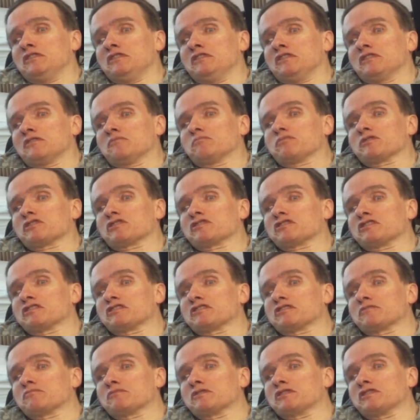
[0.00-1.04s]
К
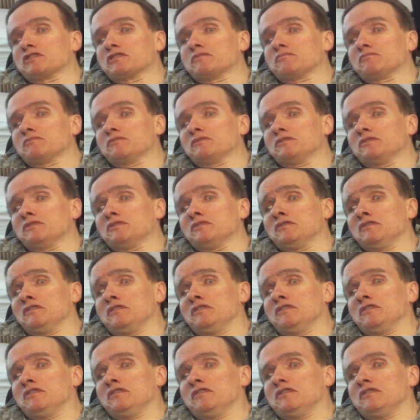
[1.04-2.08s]
прошедшим дням
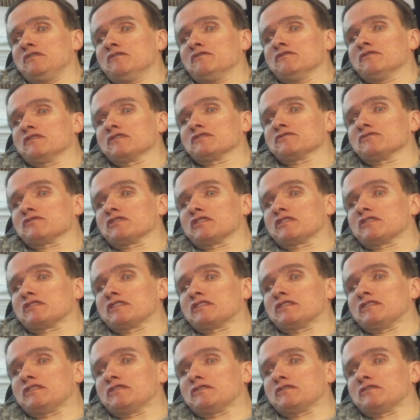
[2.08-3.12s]
возврата
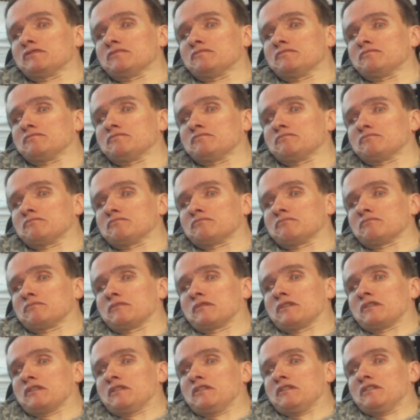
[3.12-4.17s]
нет.
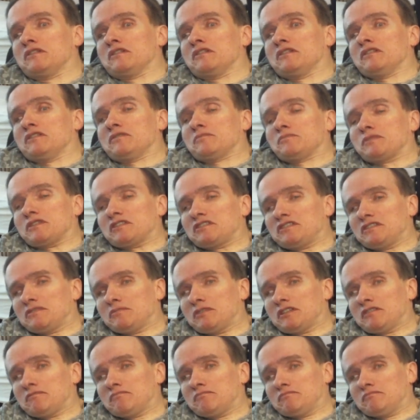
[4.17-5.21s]
Спасибо.